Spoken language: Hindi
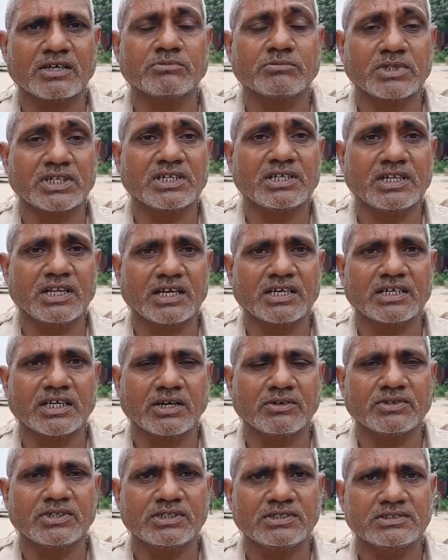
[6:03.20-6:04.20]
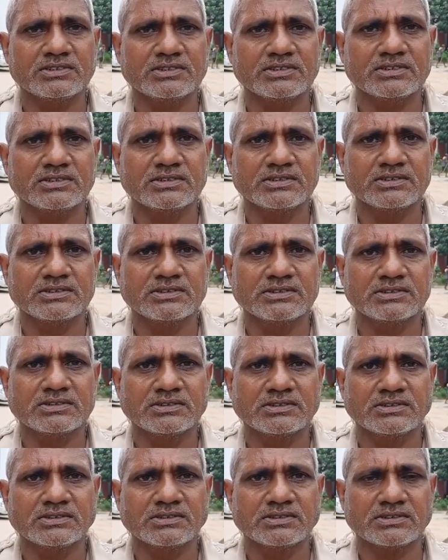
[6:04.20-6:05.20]
बरेला है गाँव
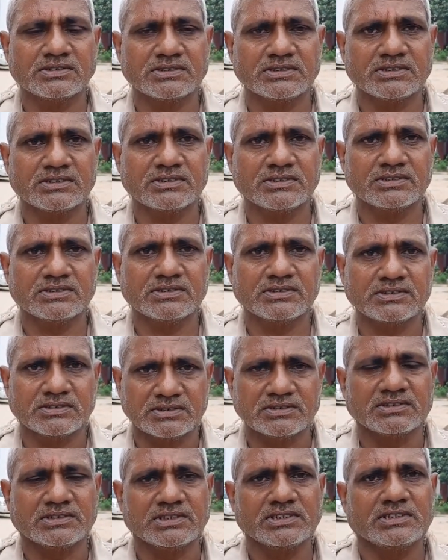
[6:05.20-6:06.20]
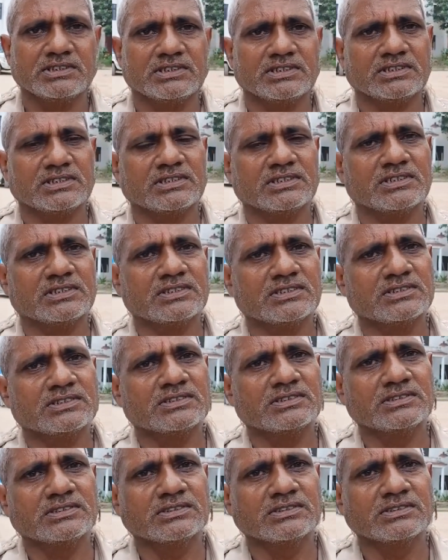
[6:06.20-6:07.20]
सुशागर थाना जी क्या नाम है
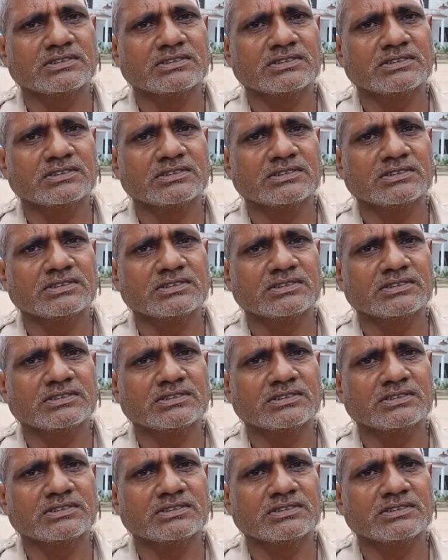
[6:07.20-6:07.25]
उनका